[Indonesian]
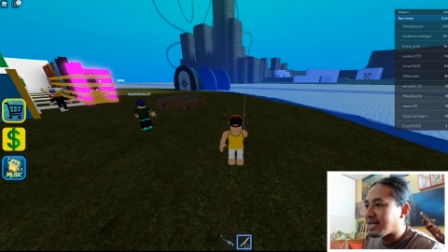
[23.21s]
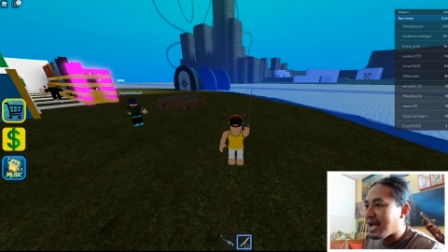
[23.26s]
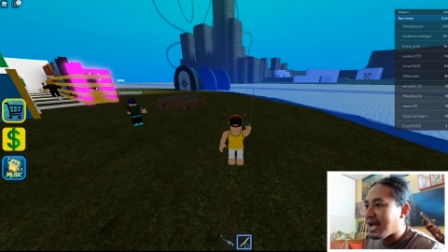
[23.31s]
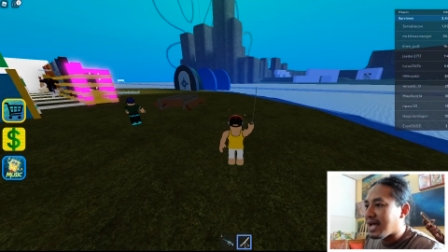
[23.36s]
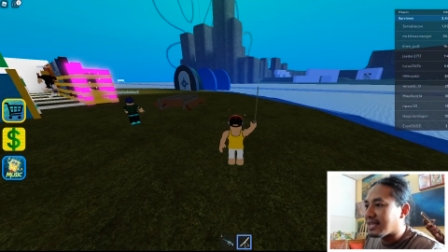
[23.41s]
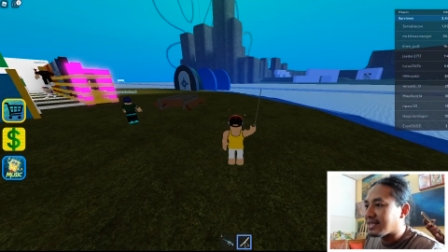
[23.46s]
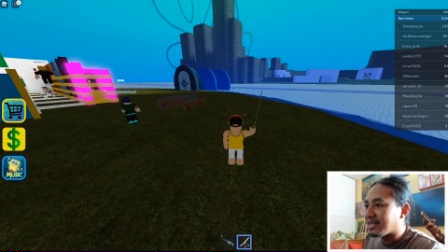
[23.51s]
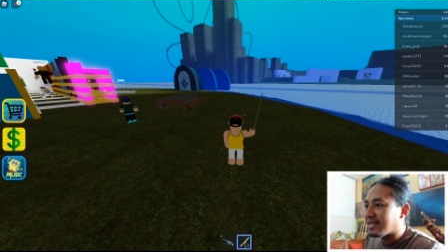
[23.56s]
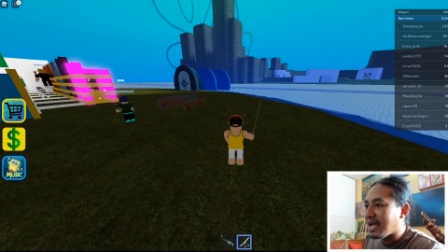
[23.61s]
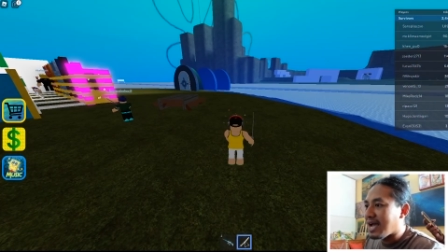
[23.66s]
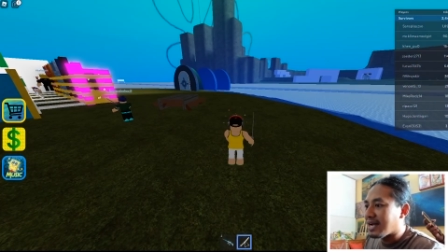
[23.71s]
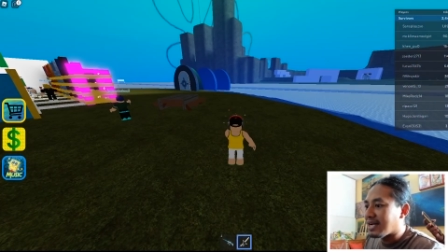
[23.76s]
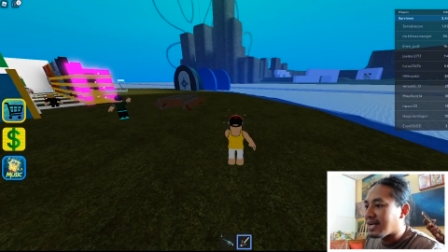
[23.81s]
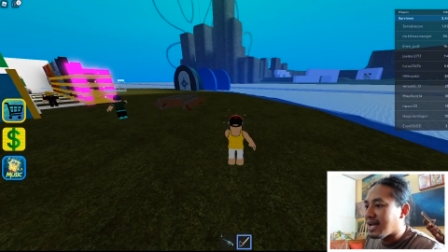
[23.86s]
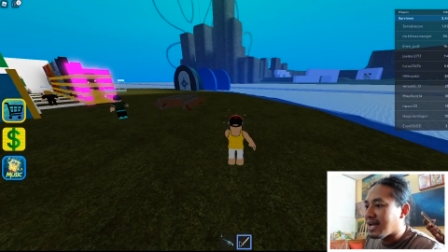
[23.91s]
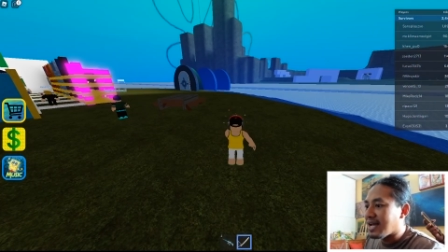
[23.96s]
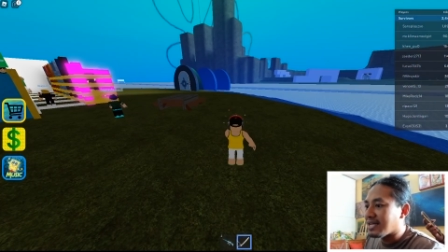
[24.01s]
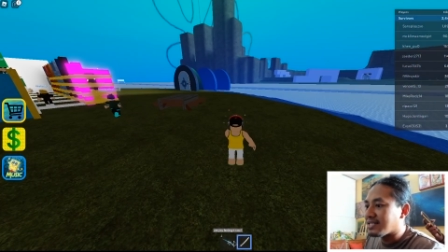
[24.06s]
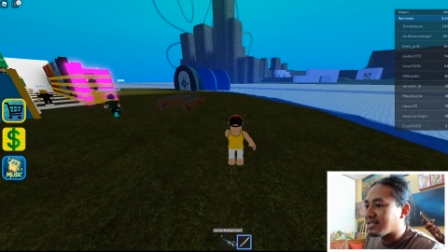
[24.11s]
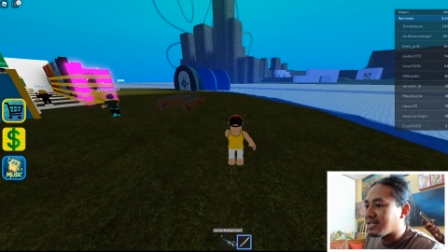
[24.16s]

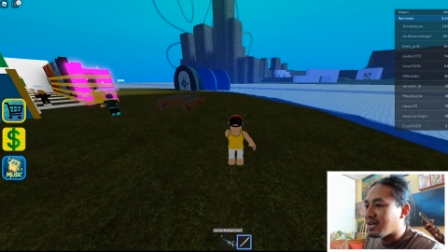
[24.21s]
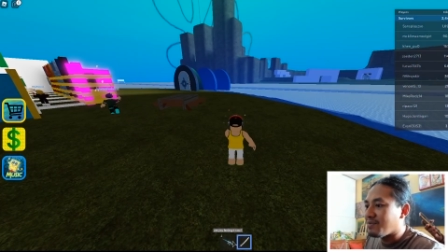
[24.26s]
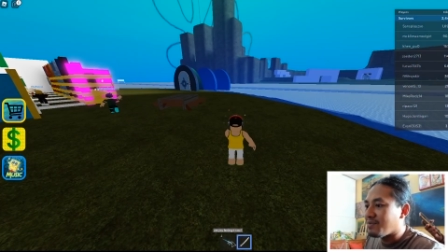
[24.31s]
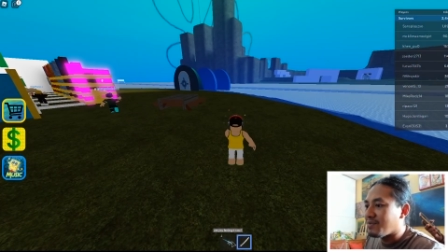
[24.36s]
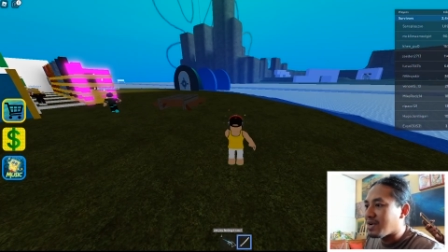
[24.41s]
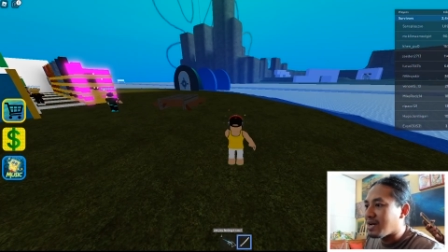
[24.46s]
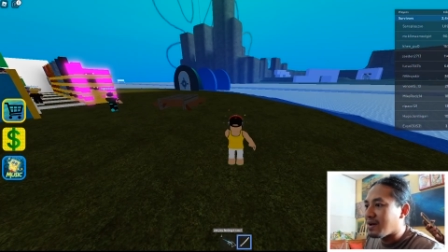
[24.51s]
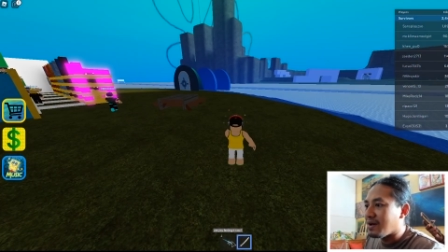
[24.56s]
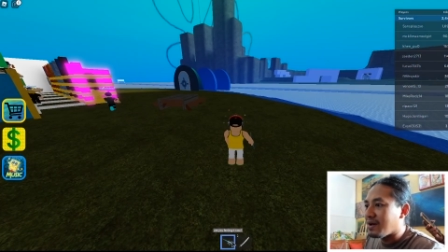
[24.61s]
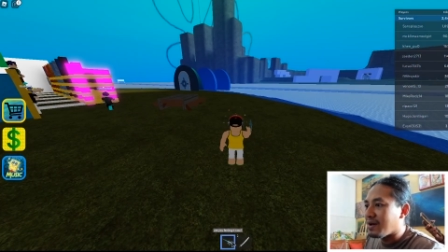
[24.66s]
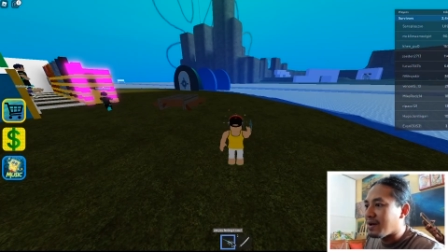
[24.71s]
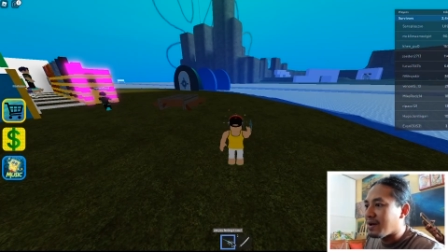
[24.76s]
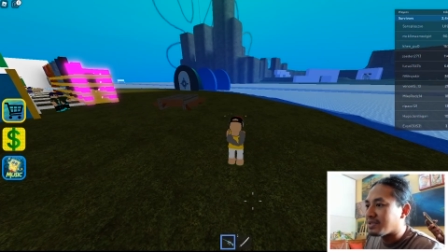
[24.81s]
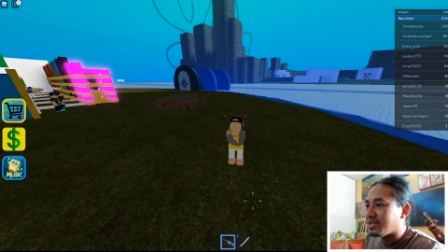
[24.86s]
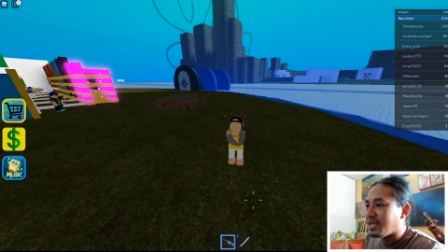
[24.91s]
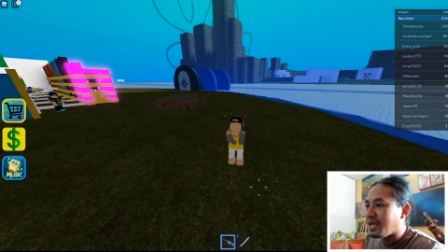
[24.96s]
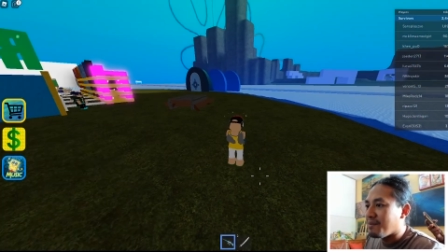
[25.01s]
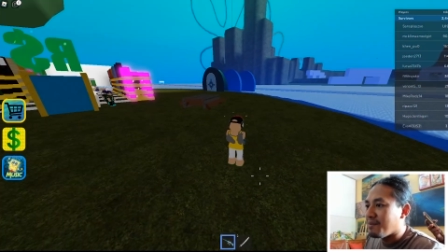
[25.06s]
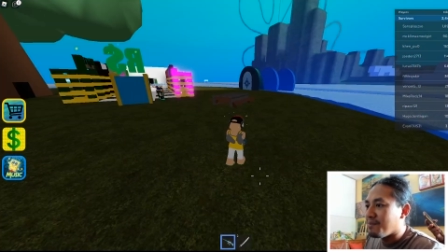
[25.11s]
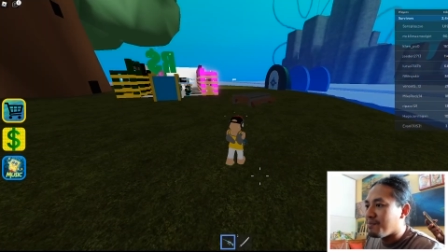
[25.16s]
katana sama
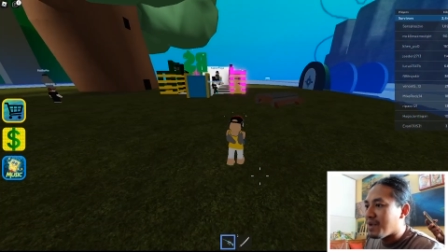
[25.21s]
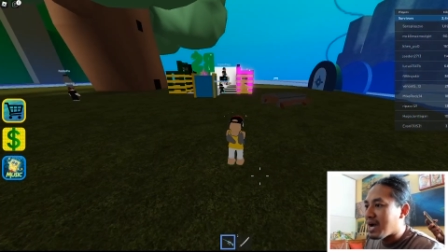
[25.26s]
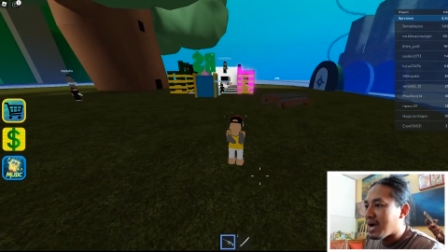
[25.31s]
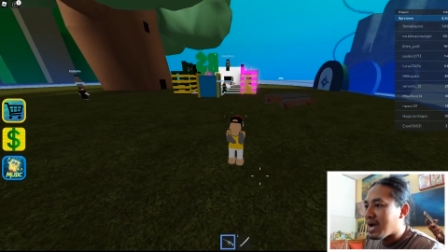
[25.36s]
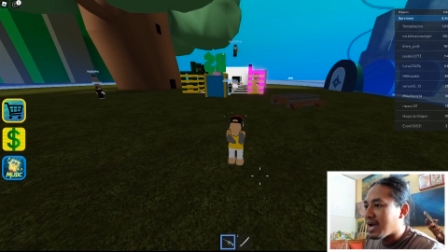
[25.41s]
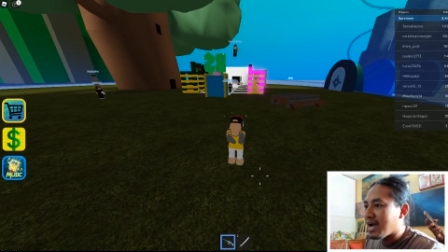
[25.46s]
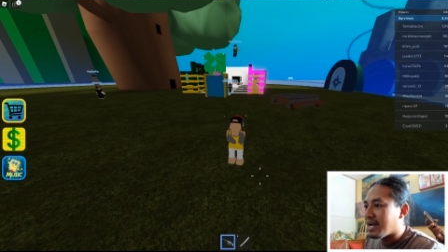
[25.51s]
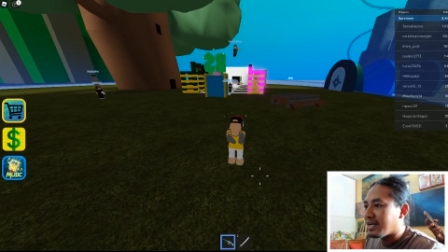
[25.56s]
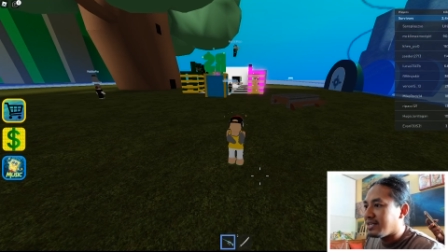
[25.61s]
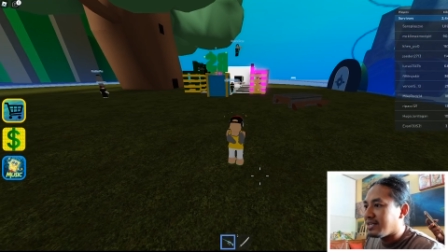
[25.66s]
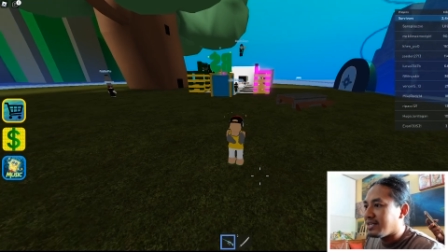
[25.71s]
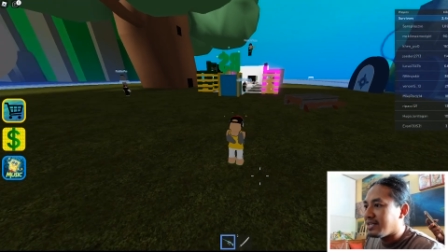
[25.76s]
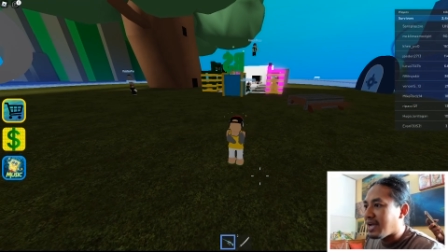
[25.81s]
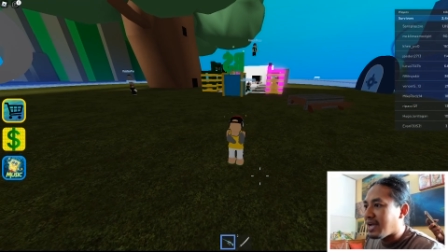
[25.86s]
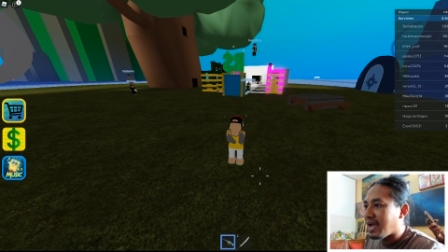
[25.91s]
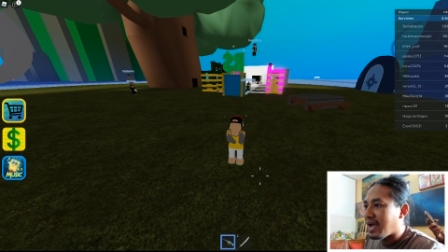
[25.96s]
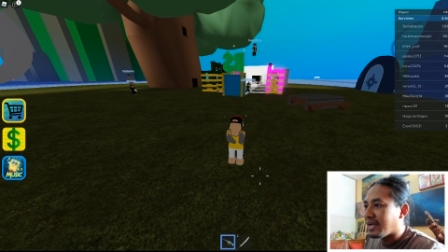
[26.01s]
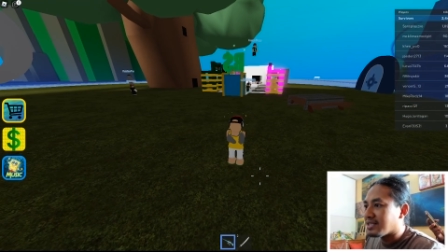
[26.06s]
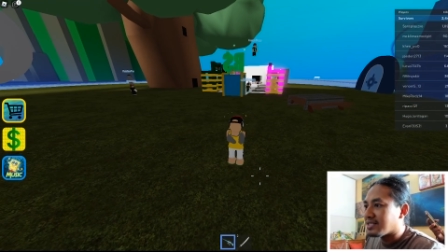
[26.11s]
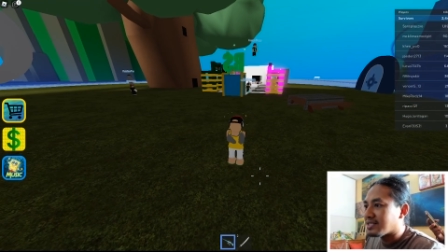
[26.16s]
tembakan ini
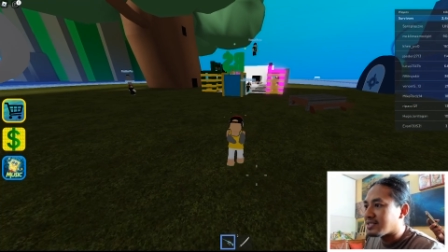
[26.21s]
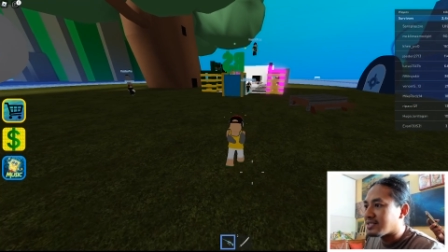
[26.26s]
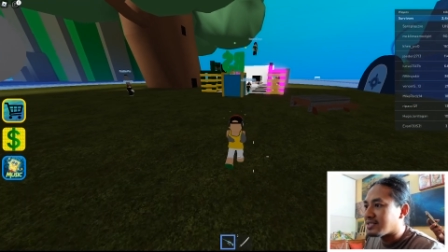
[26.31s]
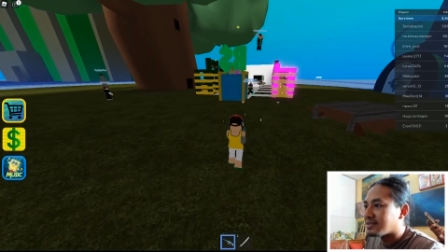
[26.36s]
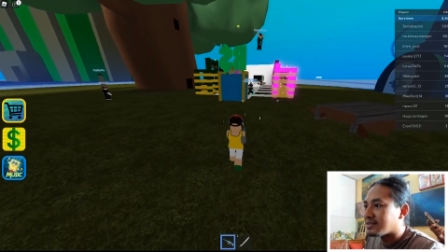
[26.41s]
guys